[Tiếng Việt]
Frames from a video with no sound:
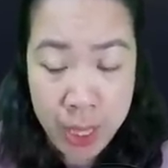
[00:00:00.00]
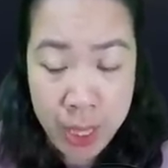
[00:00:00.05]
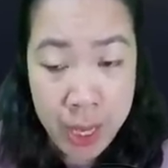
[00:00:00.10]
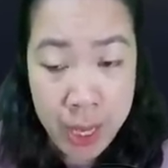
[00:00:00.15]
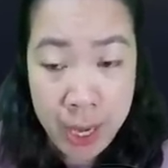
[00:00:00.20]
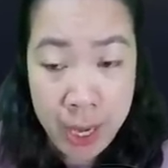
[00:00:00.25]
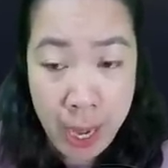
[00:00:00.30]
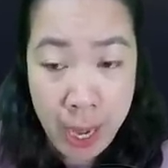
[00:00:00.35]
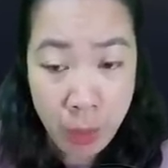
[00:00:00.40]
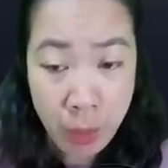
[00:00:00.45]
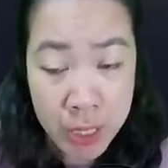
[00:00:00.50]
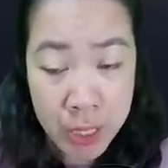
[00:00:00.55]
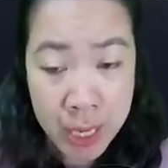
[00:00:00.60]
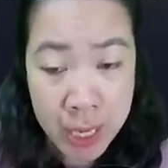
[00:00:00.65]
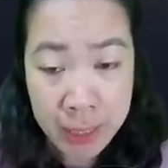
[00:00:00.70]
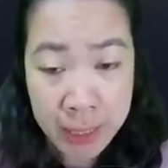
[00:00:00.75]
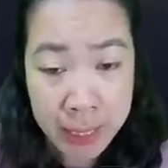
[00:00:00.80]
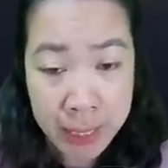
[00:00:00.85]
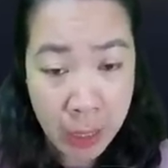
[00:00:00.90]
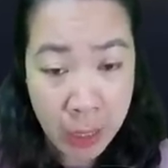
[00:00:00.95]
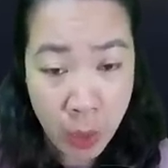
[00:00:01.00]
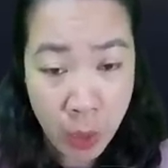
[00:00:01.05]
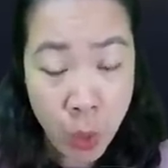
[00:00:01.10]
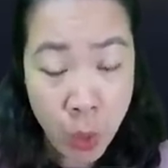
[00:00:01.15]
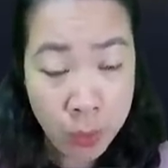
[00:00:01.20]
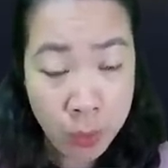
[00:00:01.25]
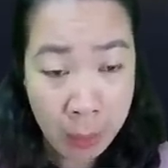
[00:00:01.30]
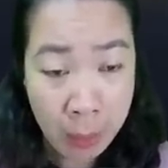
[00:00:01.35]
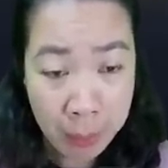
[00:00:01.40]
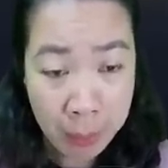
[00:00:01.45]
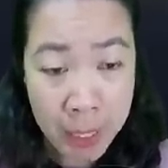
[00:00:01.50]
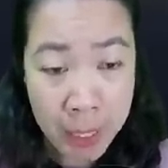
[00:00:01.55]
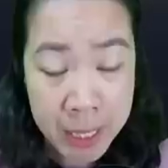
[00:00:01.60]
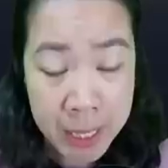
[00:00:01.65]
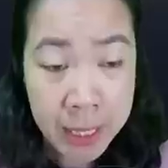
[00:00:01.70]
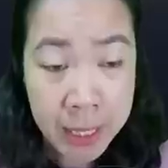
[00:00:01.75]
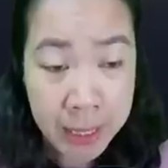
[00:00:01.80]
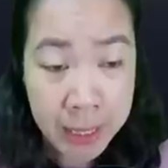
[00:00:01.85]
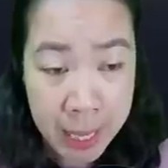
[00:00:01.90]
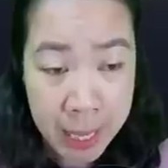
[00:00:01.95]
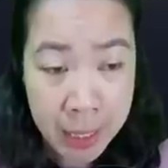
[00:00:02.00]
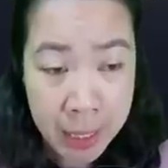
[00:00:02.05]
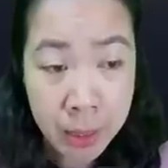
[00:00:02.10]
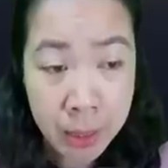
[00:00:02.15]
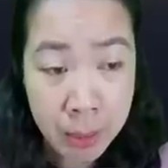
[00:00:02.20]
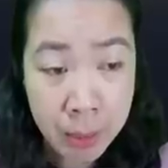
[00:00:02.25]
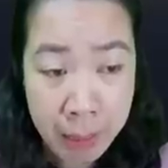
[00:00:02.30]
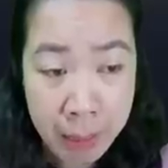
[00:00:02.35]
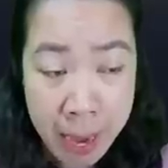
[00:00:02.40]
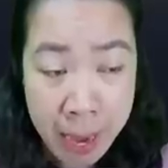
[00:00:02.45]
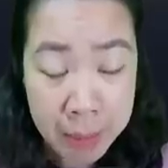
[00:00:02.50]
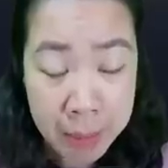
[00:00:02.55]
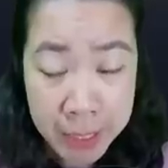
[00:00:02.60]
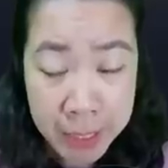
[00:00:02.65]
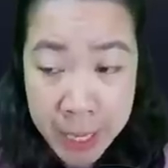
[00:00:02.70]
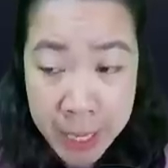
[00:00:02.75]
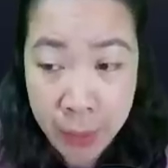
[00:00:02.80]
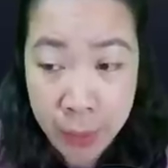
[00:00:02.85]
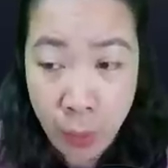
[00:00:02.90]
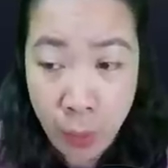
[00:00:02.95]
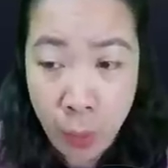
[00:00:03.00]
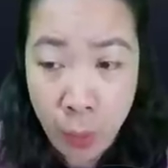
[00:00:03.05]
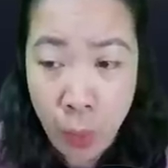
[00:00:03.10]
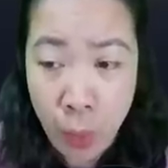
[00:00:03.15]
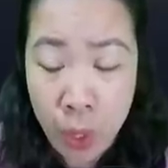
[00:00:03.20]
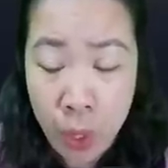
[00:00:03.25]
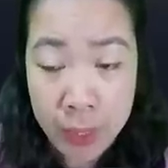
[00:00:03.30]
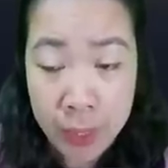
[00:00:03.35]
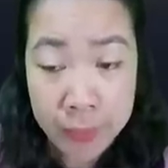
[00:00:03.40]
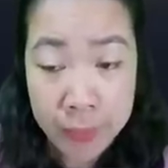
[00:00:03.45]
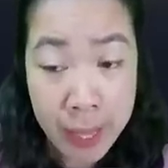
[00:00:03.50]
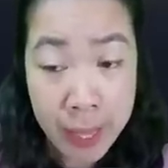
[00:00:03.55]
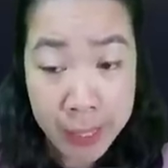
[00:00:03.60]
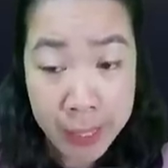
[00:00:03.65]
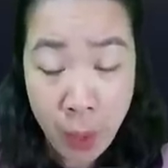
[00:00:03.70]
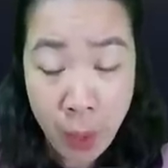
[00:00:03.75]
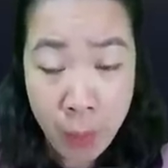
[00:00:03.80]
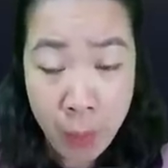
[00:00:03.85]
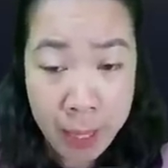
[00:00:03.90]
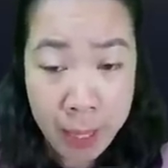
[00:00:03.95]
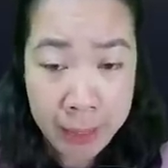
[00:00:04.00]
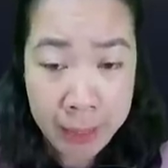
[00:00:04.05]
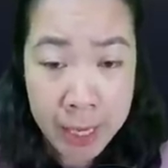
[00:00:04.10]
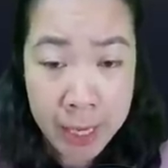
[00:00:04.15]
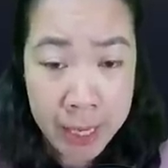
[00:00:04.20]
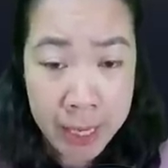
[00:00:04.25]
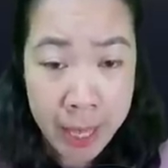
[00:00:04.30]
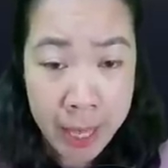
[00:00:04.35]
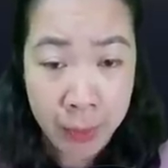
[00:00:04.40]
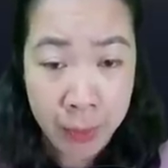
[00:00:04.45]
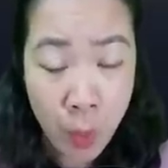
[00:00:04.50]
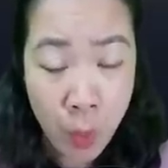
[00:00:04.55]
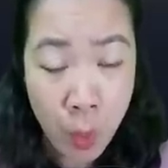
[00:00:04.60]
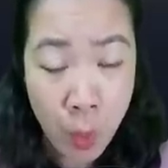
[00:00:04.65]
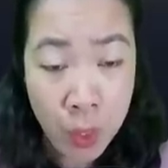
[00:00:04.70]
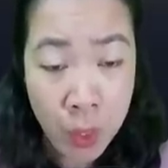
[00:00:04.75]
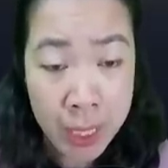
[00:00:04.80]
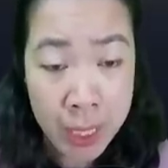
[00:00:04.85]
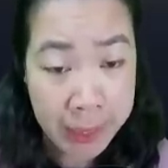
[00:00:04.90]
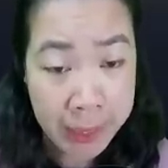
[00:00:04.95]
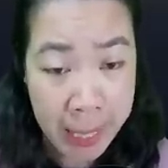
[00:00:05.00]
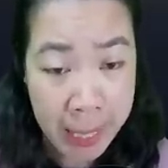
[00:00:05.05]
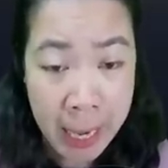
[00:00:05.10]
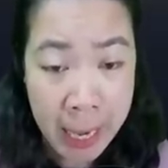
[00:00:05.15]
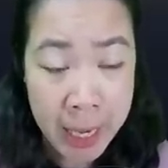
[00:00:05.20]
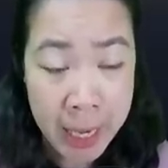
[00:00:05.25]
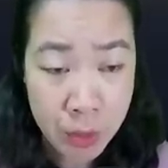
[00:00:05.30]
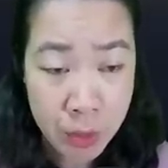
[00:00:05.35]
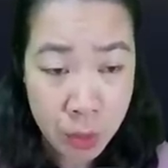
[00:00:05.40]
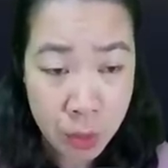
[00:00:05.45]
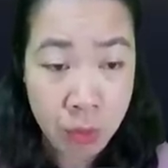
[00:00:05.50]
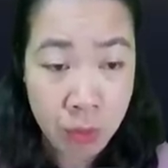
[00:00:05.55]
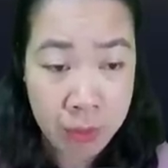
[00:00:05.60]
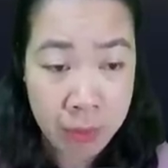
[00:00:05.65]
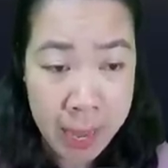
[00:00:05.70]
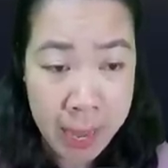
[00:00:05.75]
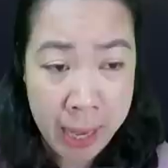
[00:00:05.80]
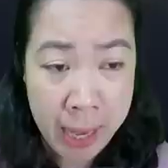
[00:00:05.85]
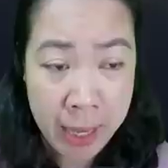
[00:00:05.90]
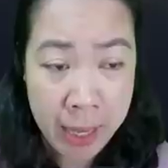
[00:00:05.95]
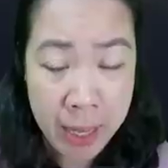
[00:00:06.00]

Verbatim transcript: Lão Trần càng lúc càng mất kiên nhẫn mà áp chế cô, tay kéo mạnh thân thể cô liền ngã lên sofa.